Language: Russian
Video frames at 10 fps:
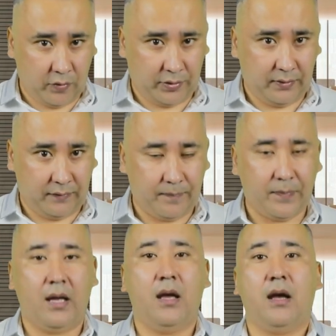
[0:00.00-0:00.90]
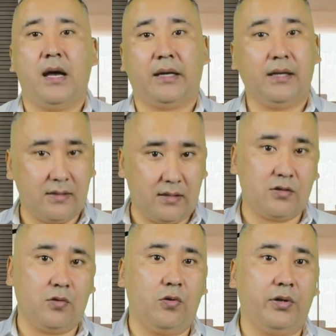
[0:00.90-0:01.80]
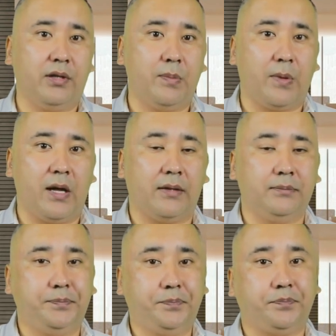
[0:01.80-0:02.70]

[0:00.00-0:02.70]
фондов. Организационный план –